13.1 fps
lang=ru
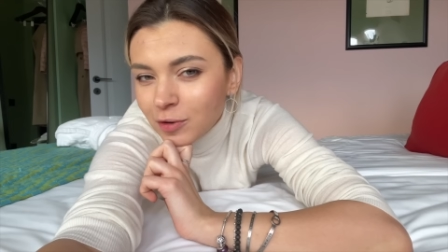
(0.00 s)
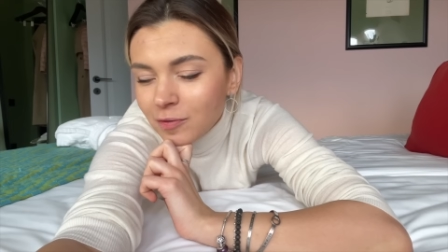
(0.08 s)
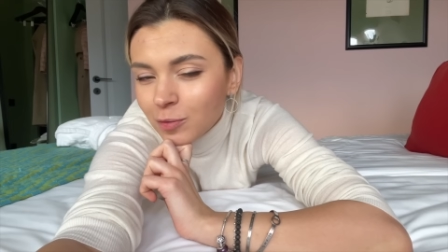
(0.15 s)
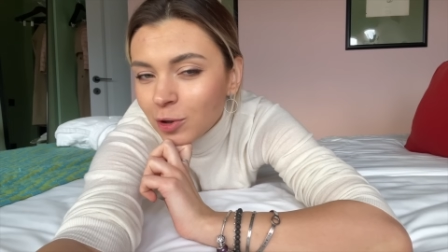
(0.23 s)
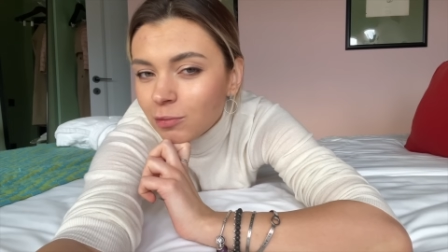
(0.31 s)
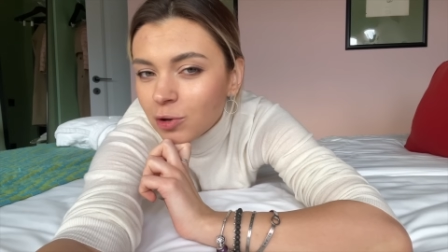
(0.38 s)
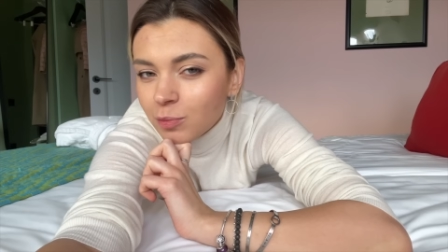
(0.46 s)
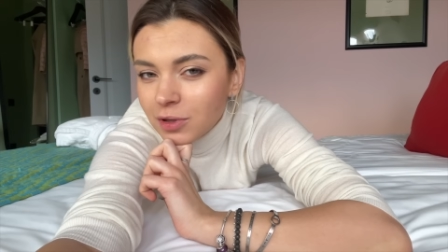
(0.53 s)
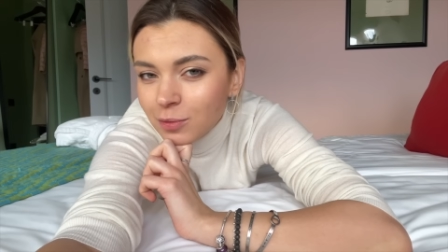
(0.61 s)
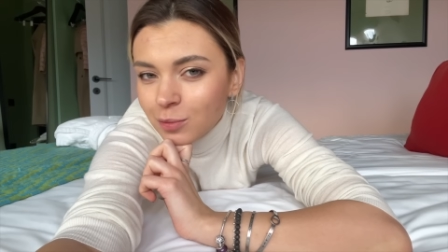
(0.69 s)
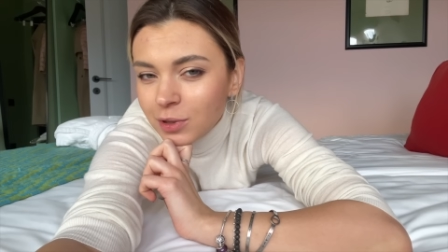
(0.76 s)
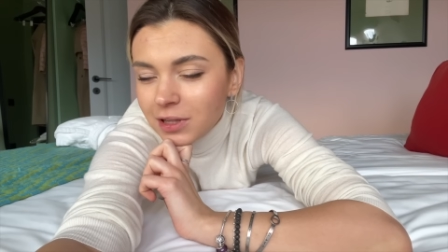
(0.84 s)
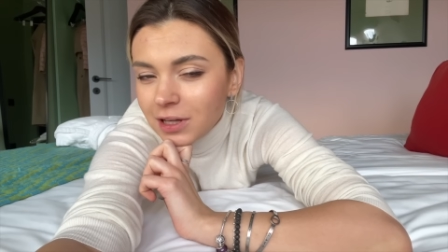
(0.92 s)
в моем
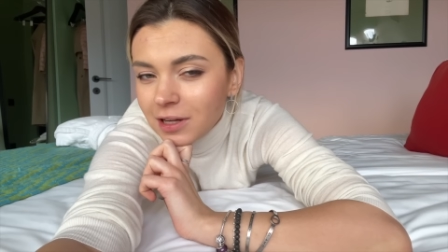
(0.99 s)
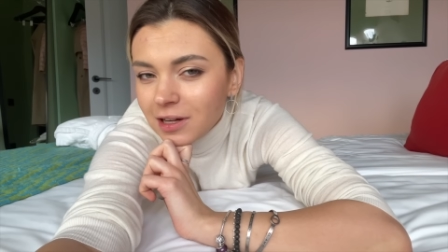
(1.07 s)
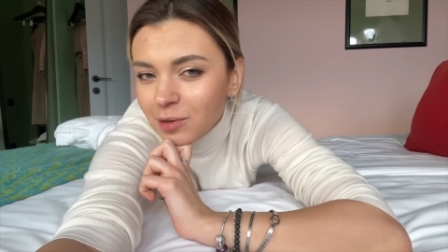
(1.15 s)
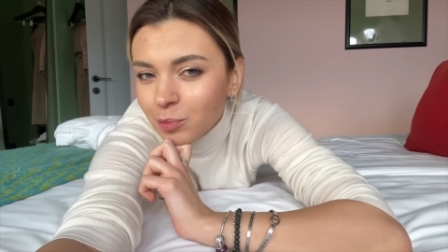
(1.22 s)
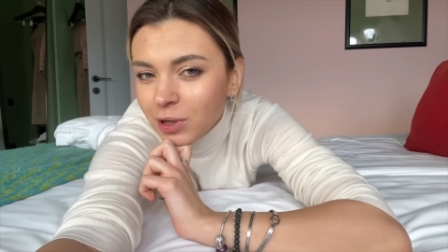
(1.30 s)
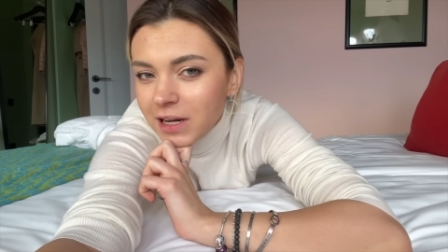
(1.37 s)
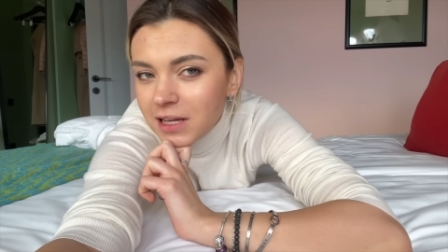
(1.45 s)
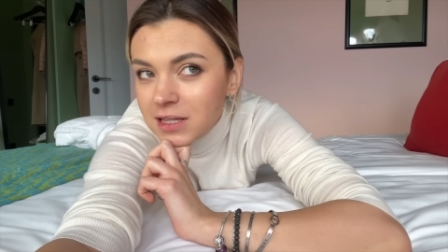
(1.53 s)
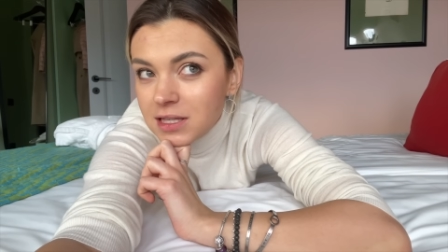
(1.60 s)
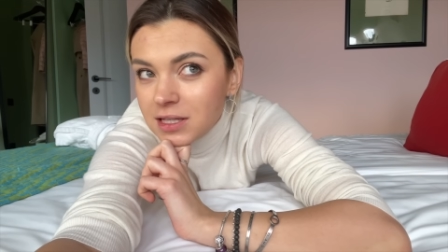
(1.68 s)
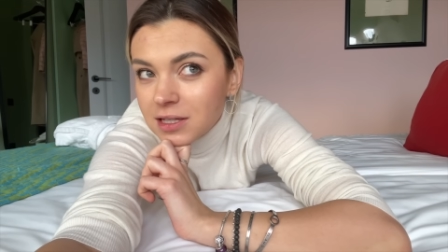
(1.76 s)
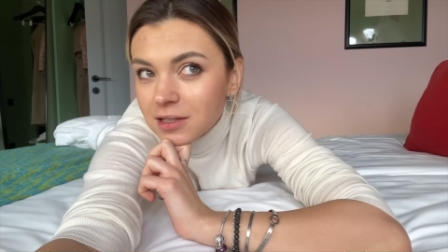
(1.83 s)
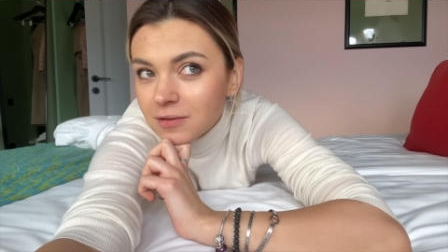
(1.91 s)
любимом отеле
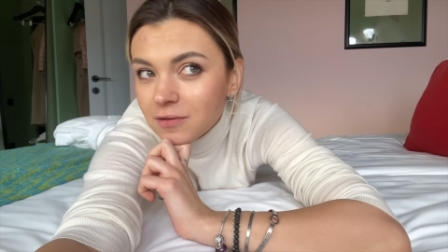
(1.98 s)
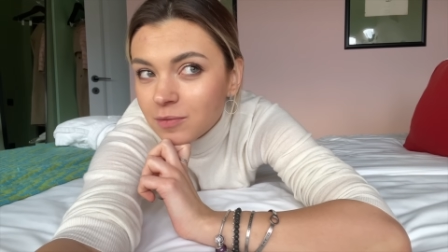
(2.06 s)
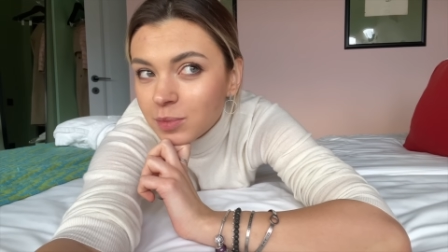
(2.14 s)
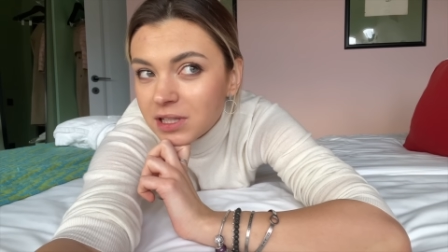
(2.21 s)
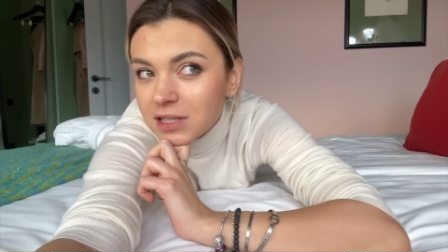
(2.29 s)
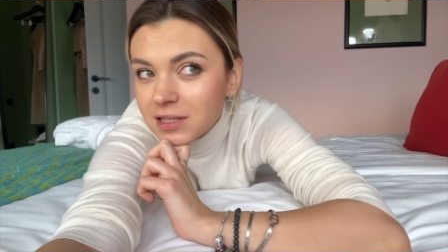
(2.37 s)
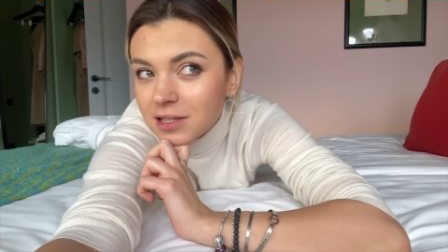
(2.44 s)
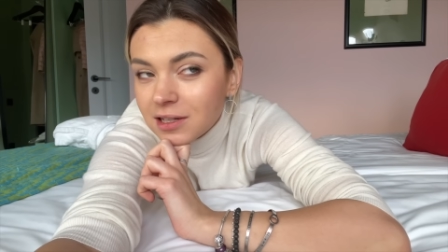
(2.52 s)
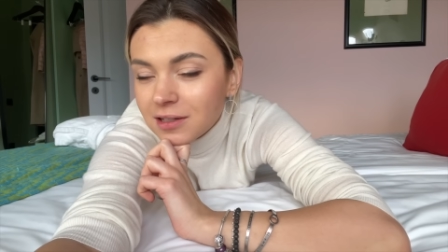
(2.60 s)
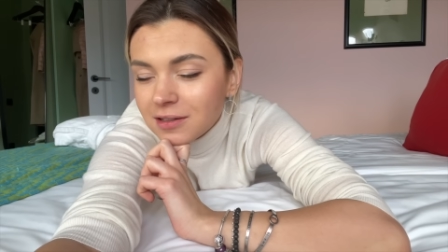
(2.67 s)
Оболенский в Питере.